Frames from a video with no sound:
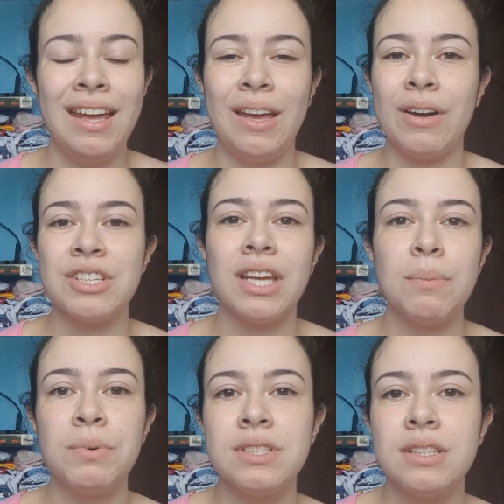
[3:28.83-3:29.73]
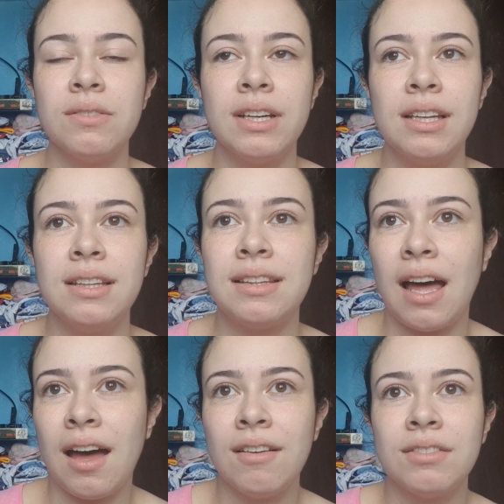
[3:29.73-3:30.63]
Eu acho que era a posição que ele
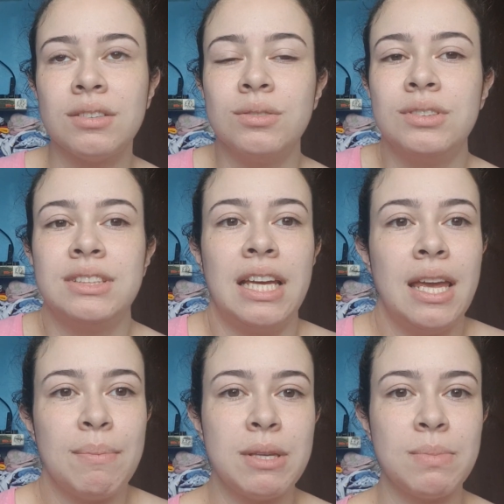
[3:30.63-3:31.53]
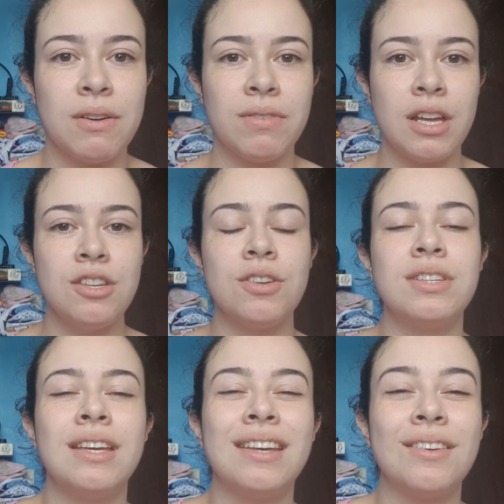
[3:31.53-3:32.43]
tava, não sei, mais pra frente. Eu
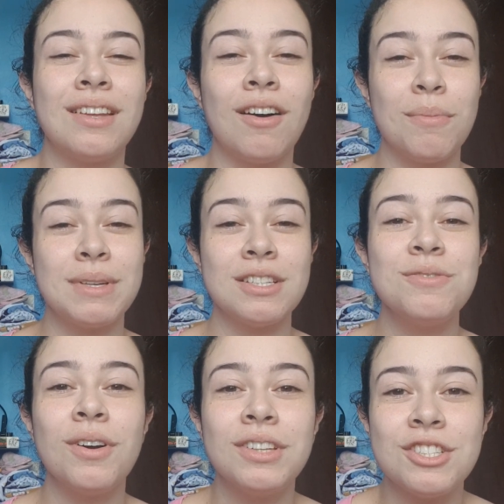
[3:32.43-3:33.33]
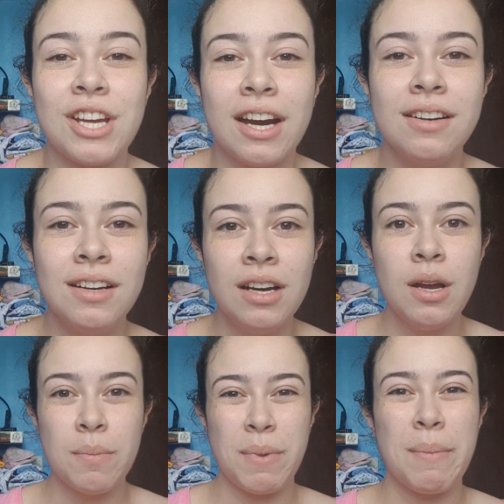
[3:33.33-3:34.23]
sei que eu tava com bastante falta de ar,
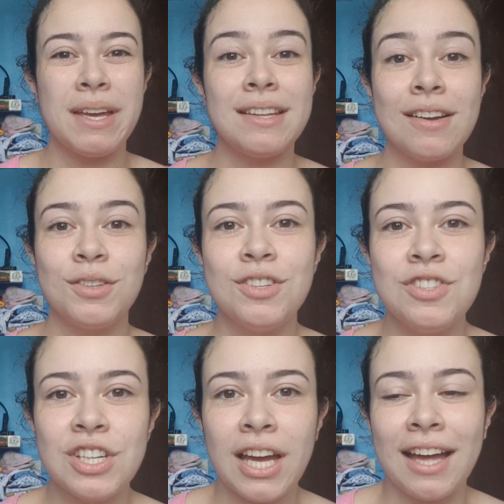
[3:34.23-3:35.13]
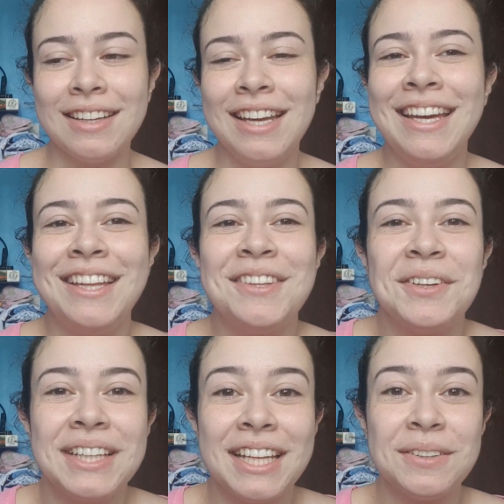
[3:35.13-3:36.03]
minha barriga tava toda esticada e
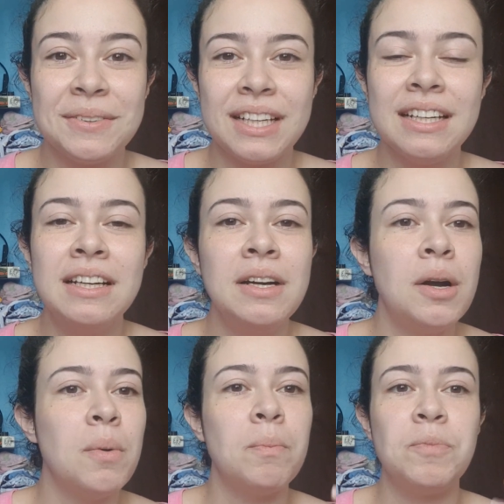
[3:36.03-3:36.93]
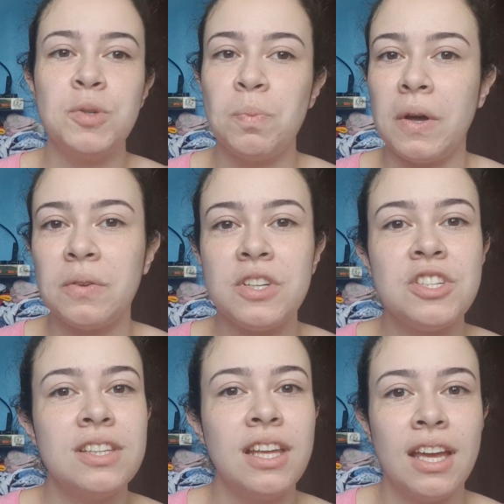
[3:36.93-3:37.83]
toda dura, tipo, a
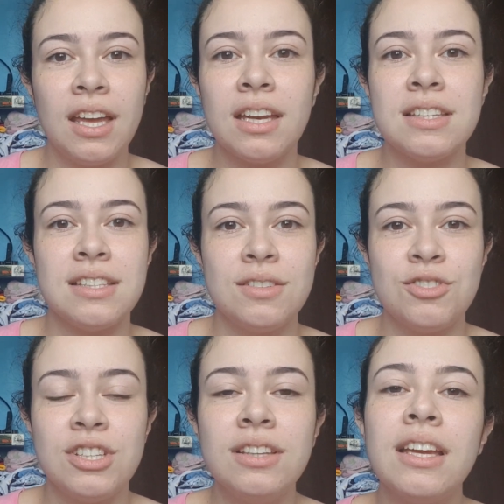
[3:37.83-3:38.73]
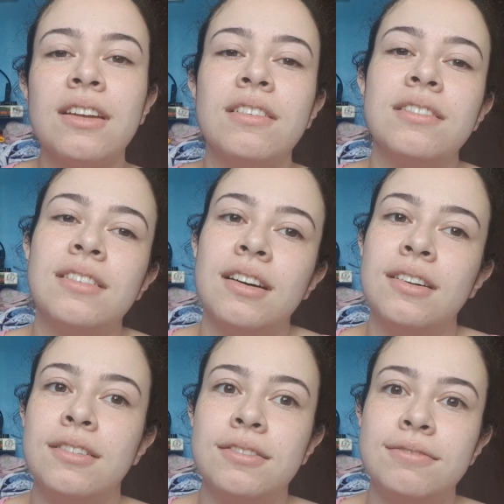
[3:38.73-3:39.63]
noite inteira, assim, o dia inteiro.
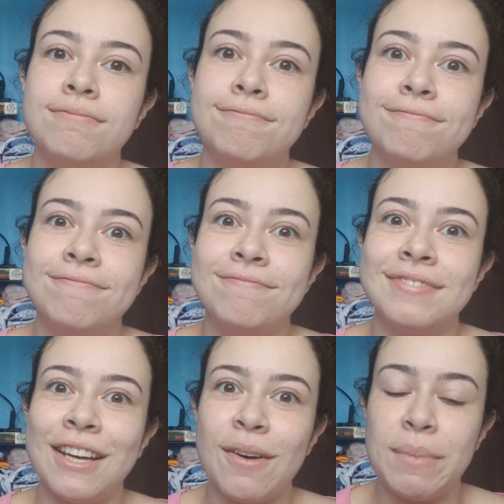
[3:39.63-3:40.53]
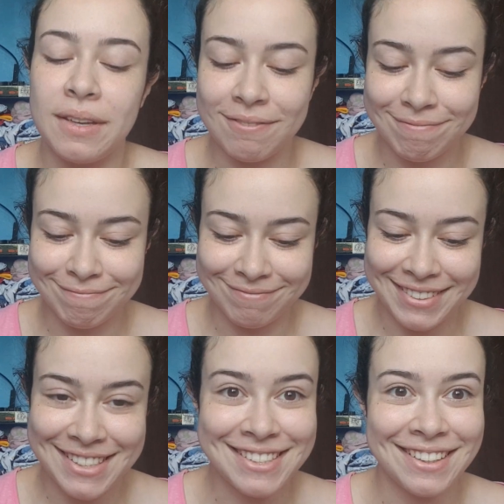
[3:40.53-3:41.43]
Então, tava bem
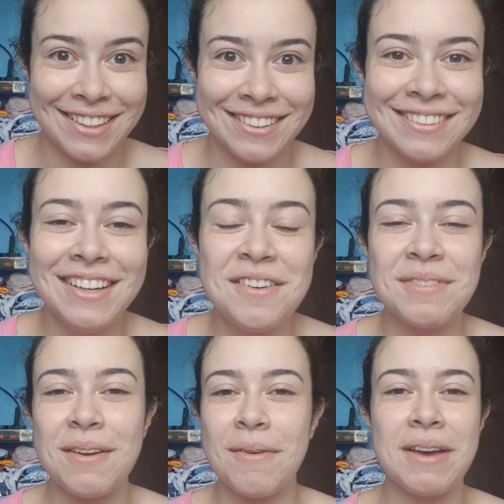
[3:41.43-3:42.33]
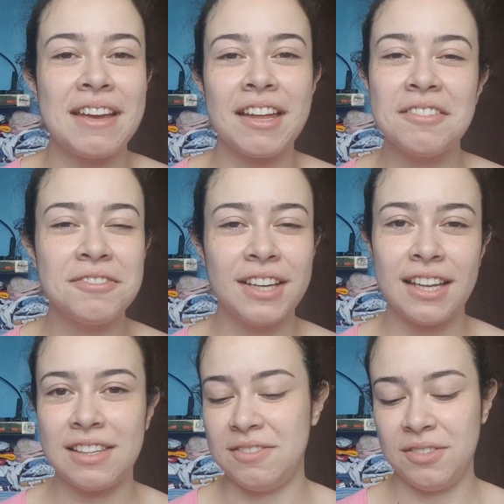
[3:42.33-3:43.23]
estranho. Minha barriga não
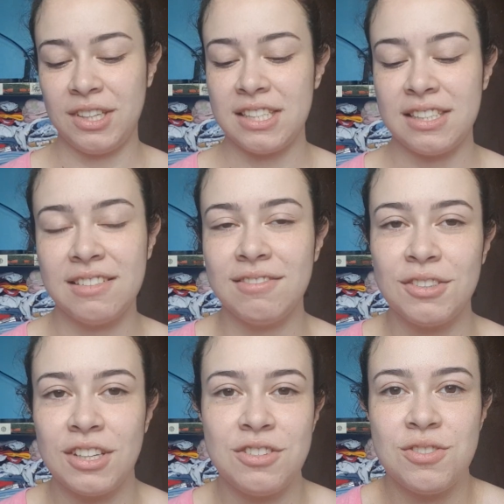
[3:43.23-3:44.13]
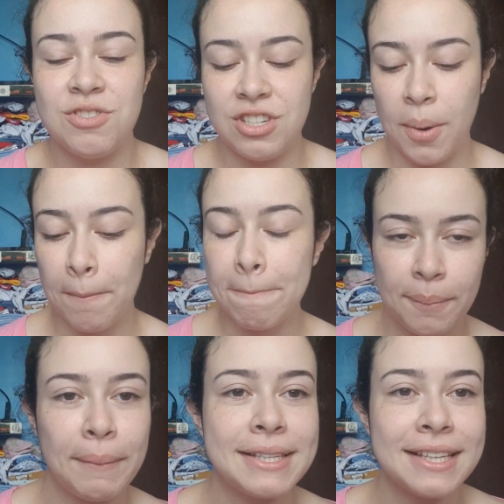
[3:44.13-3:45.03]
fica tão dura assim durante o dia.
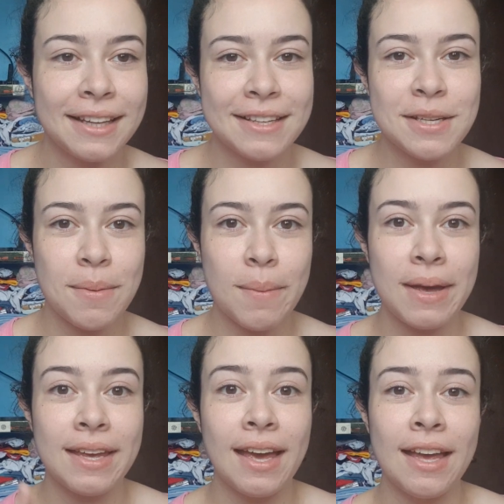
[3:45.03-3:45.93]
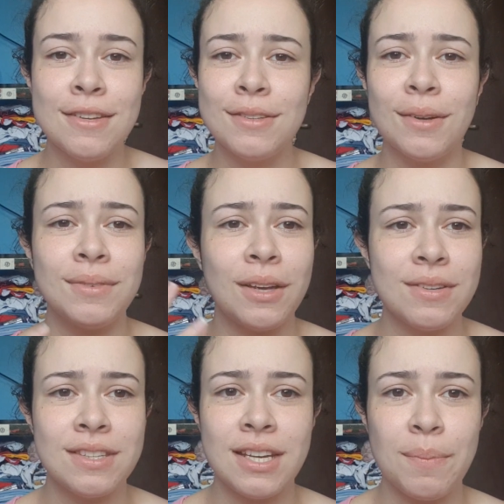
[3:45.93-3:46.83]
Mas em relação à minha barriga é isso, não tenho
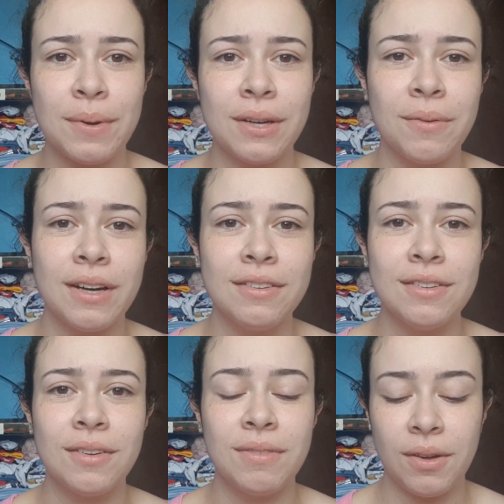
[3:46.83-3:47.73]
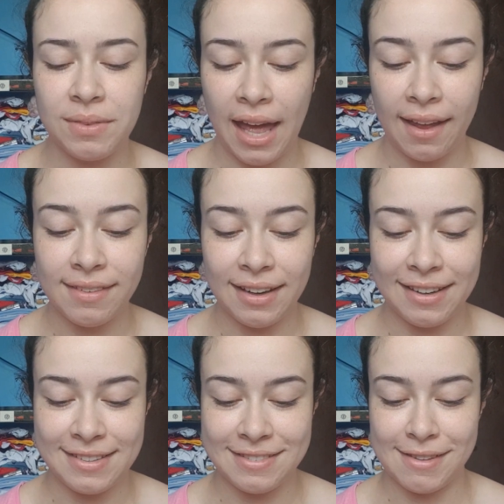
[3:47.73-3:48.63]
estria por enquanto, não deu nada,
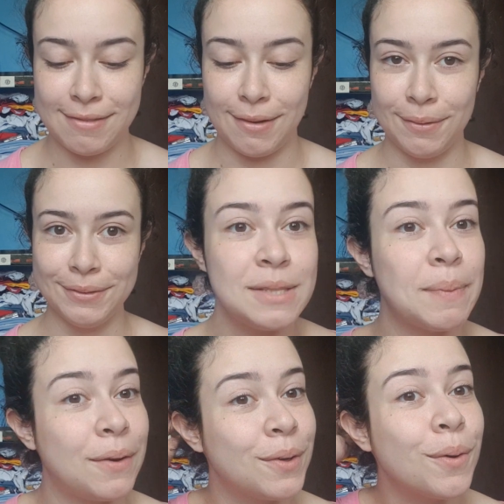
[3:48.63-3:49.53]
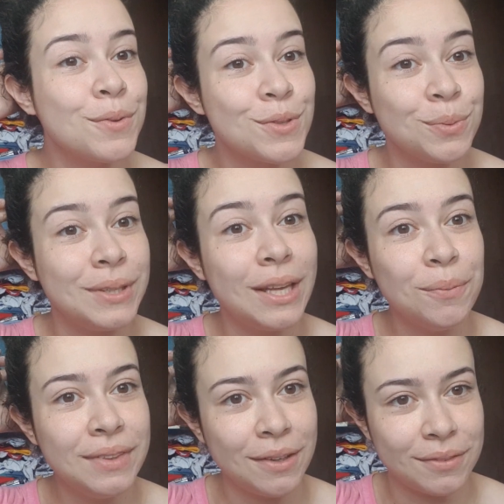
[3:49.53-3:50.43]
graças a Deus. Espero que continue
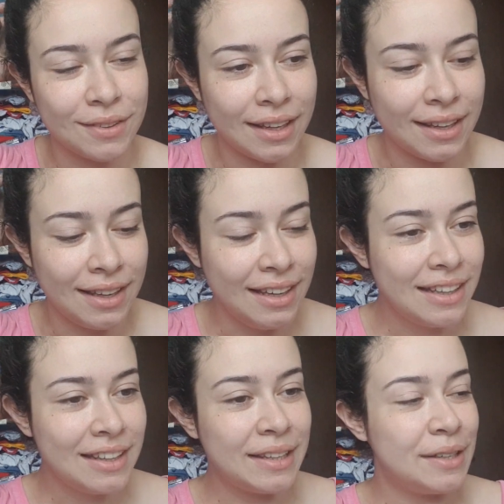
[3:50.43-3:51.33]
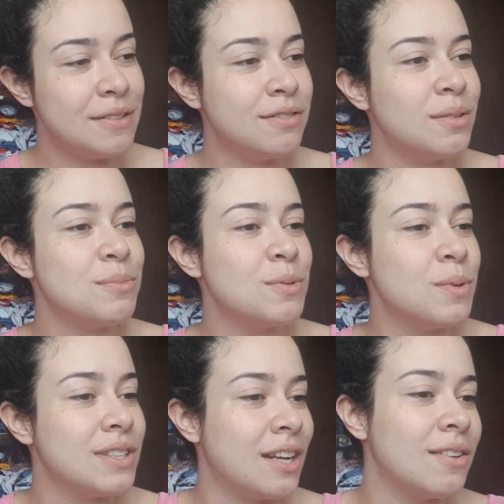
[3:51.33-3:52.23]
não dando, né? Então, vamos
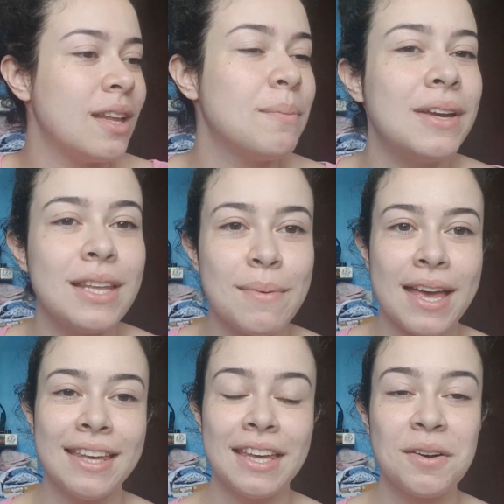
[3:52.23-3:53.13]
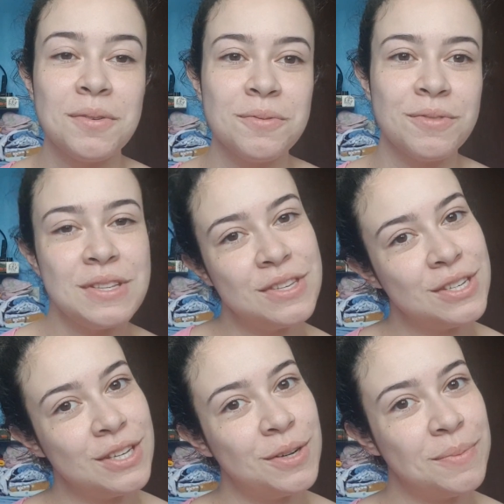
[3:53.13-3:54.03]
mostrar o tamanho da barriguinha com
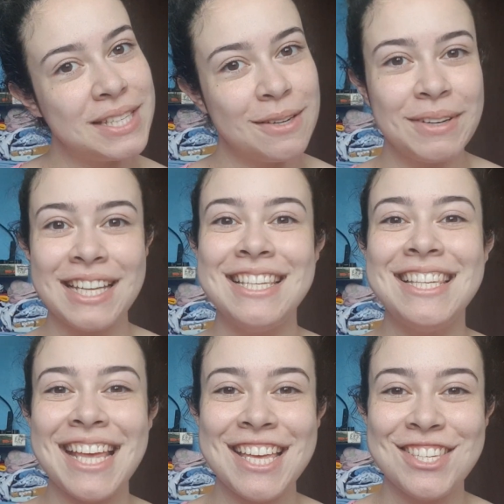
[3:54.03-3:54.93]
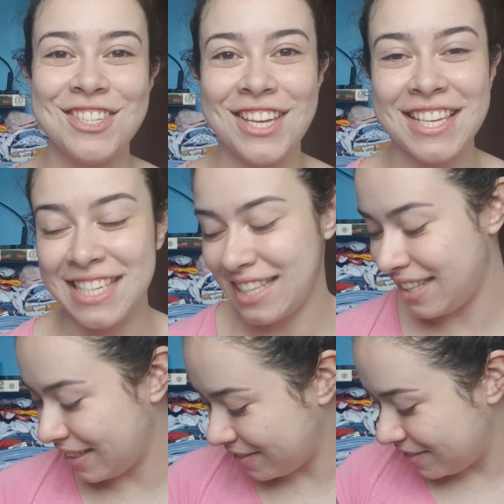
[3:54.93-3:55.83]
21 semanas e 6 dias,
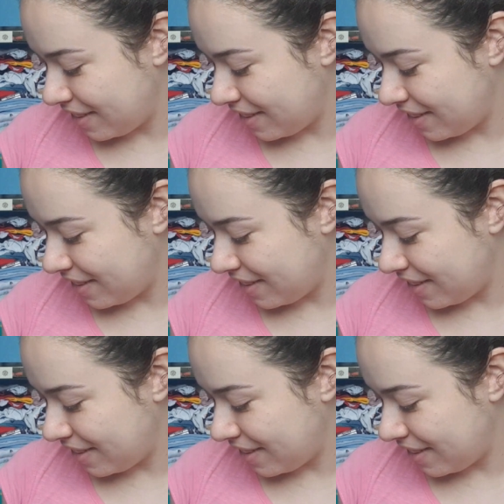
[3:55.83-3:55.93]
então.